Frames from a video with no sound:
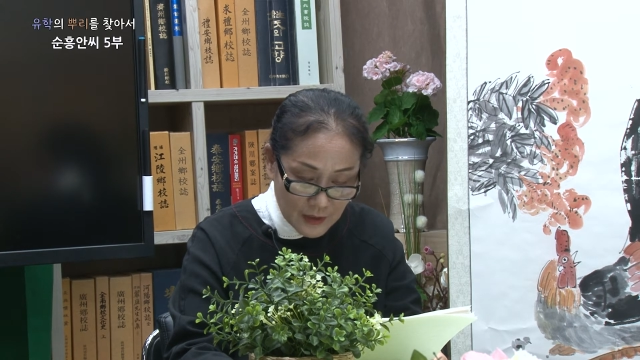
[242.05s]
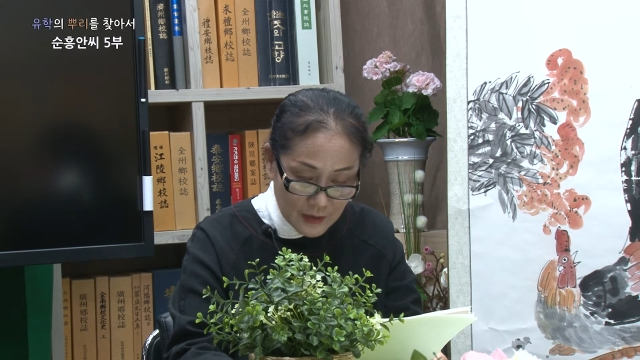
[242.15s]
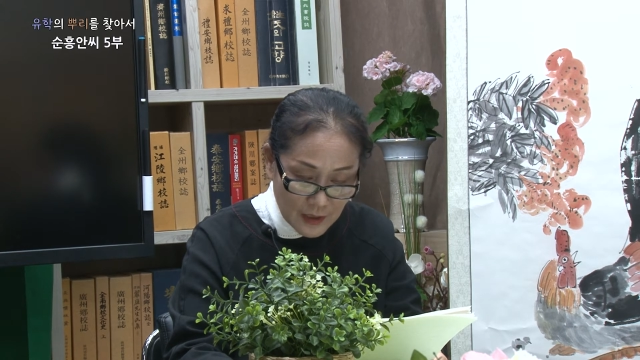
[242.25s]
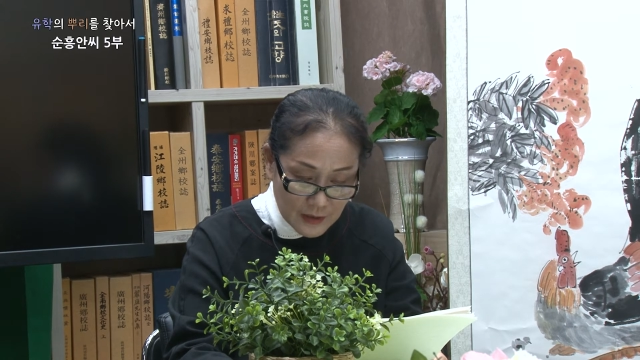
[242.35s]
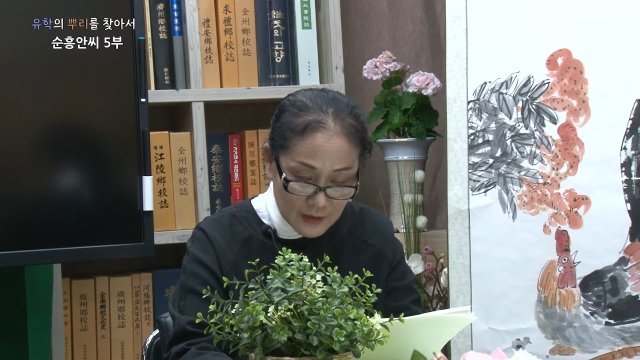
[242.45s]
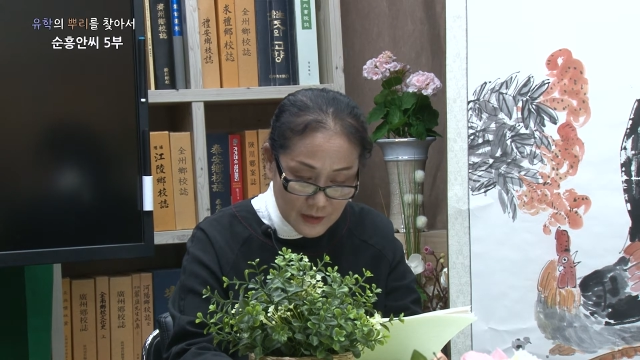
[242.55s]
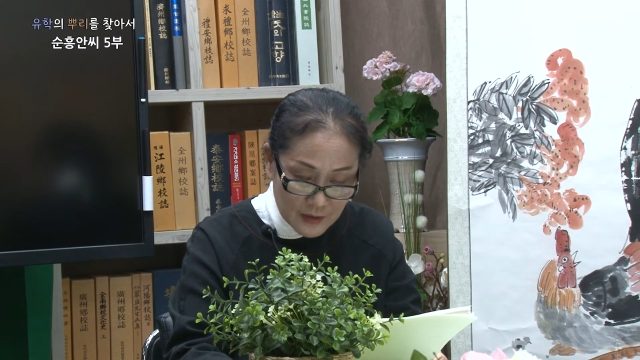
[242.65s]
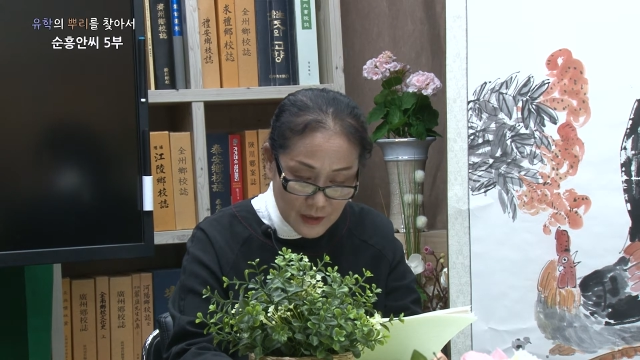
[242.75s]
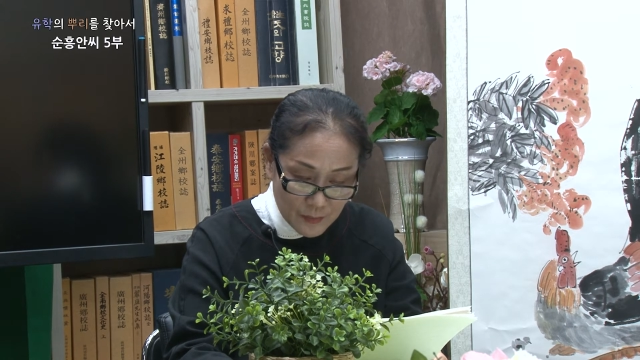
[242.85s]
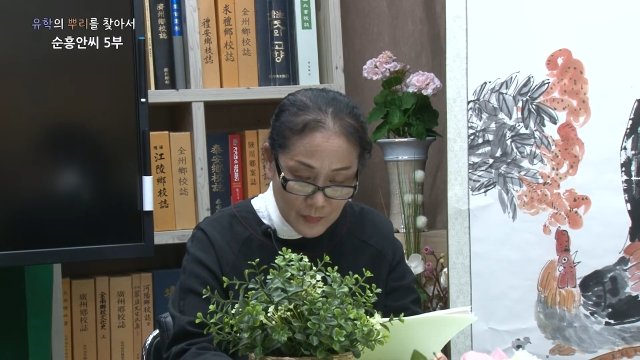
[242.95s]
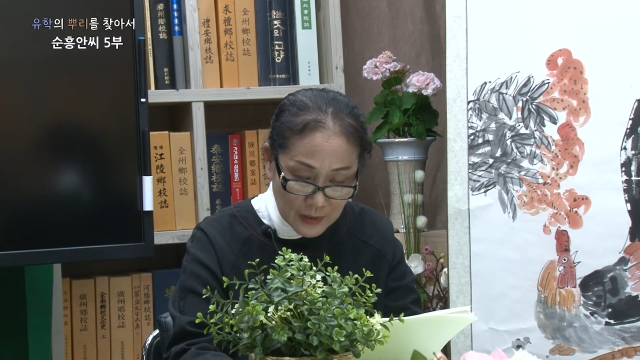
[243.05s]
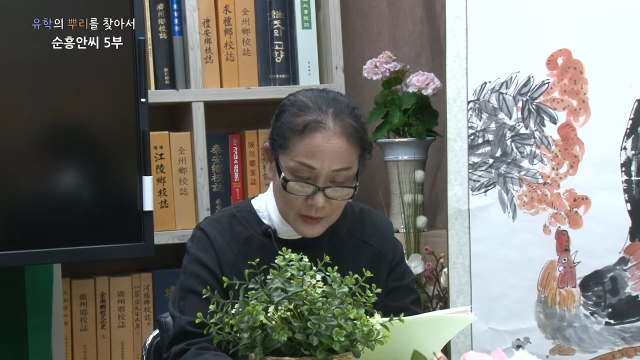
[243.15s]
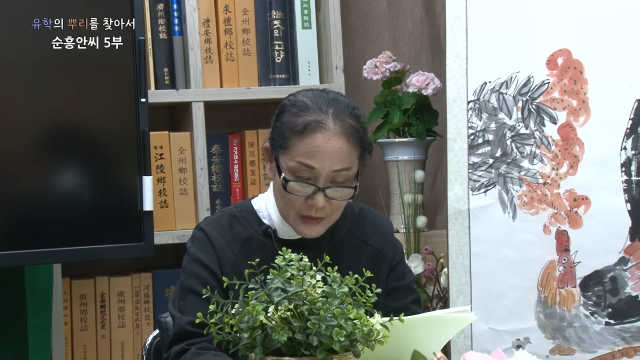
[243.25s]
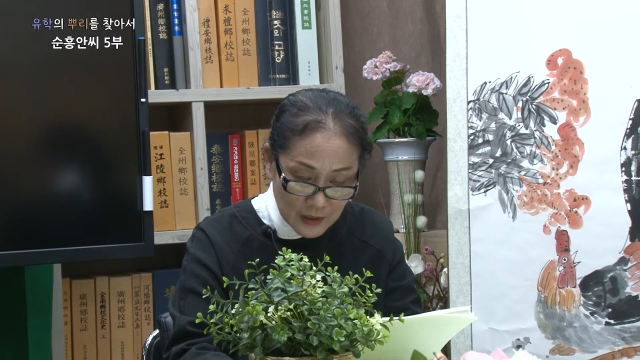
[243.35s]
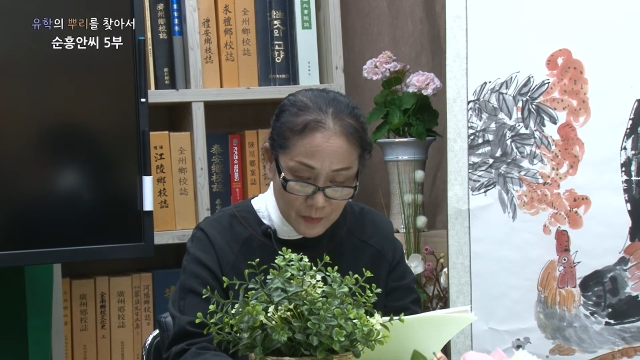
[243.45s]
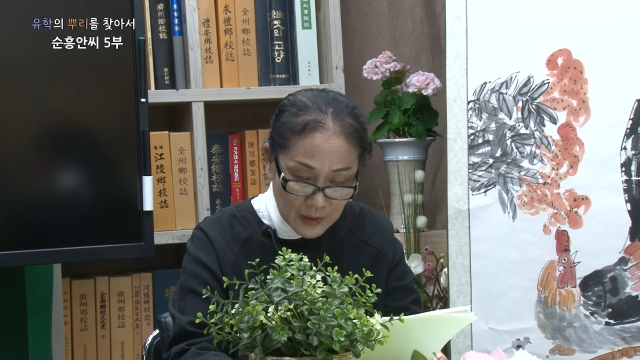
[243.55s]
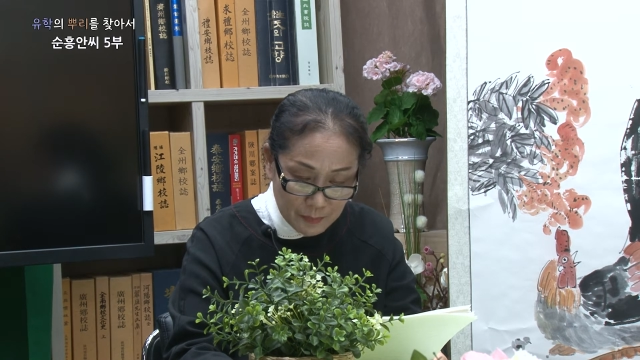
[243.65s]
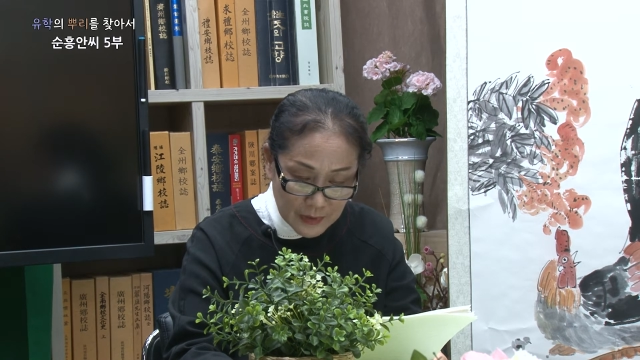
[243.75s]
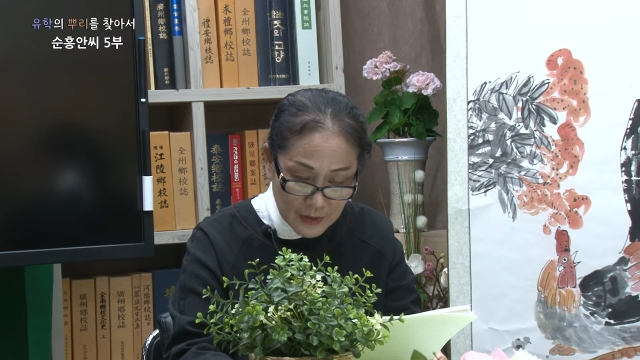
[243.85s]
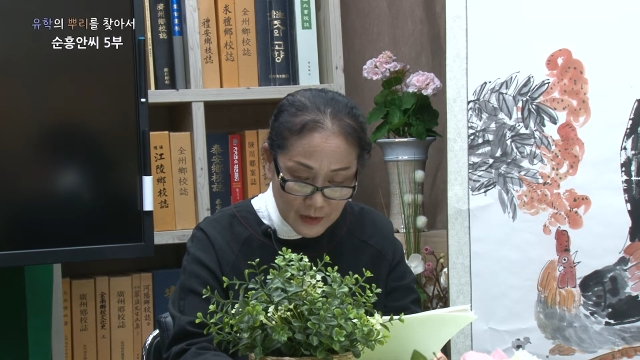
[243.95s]
당시 잔막
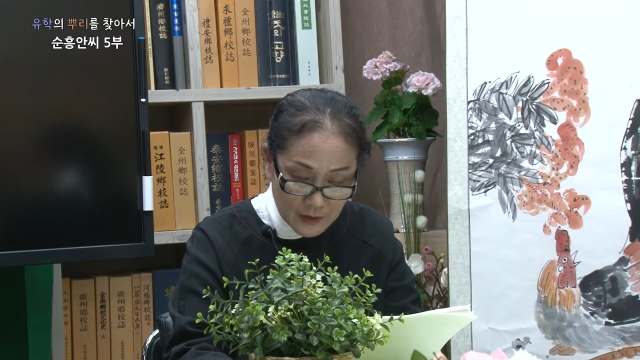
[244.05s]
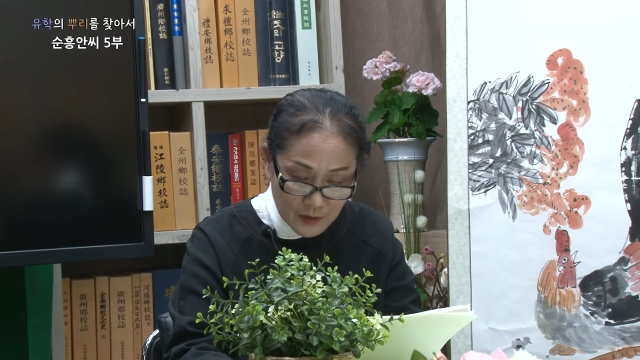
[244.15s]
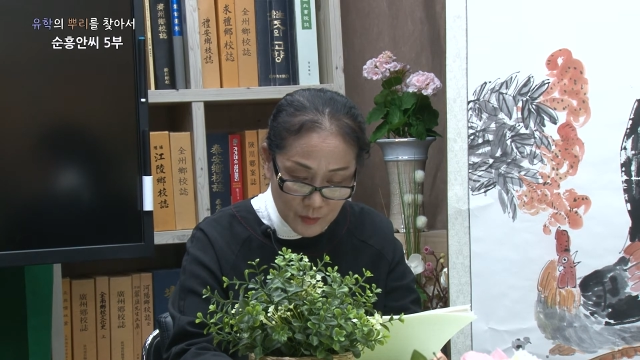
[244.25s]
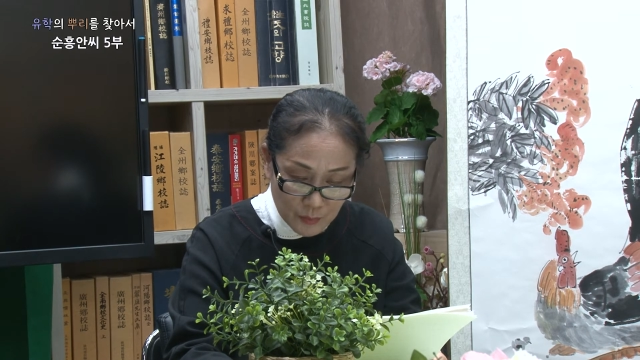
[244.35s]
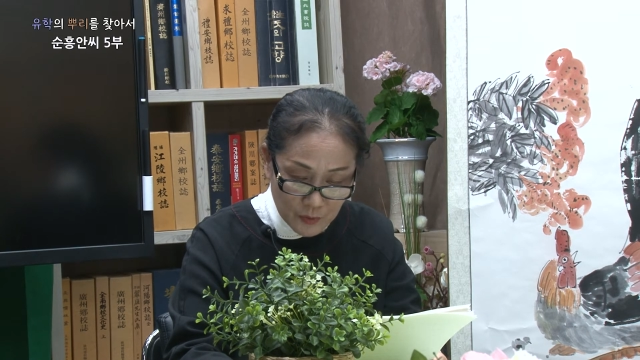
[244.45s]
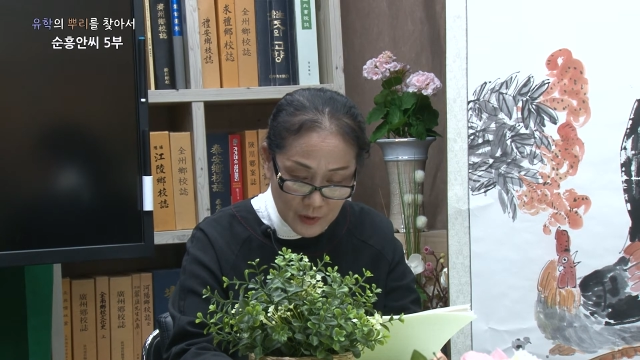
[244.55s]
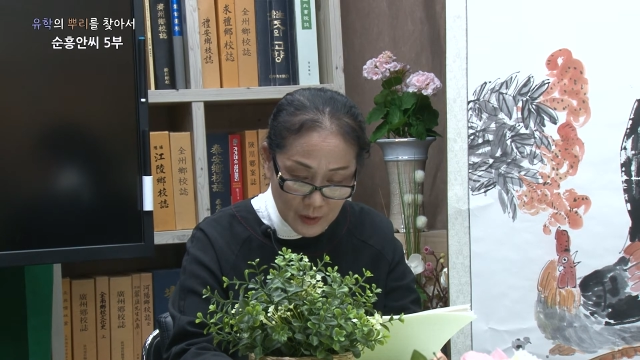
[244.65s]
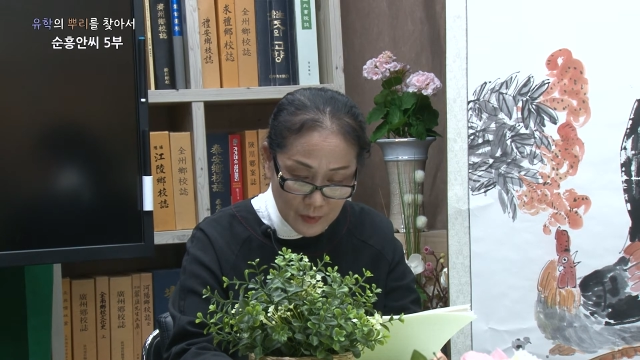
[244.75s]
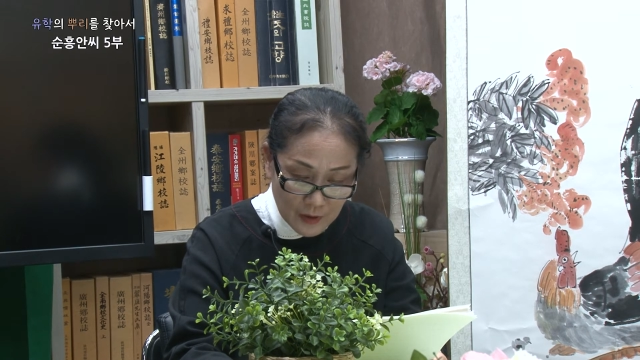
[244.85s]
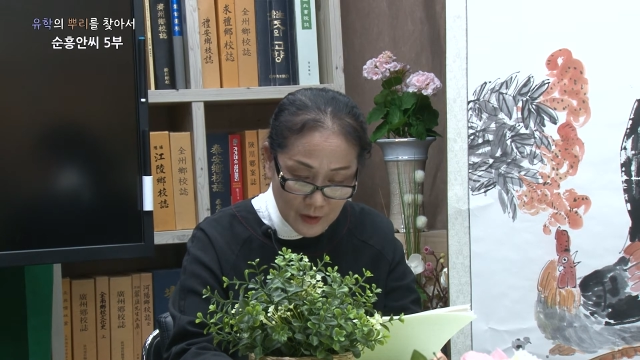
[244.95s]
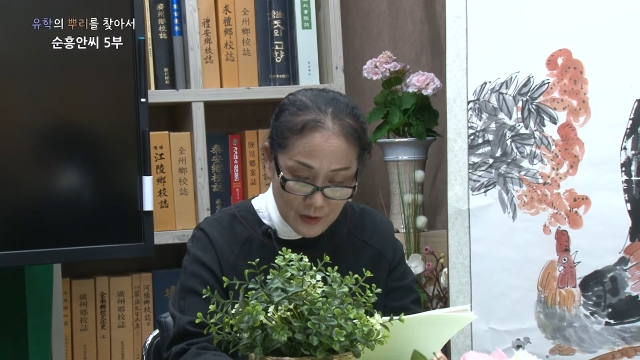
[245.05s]
장맛비가 크게 불어나매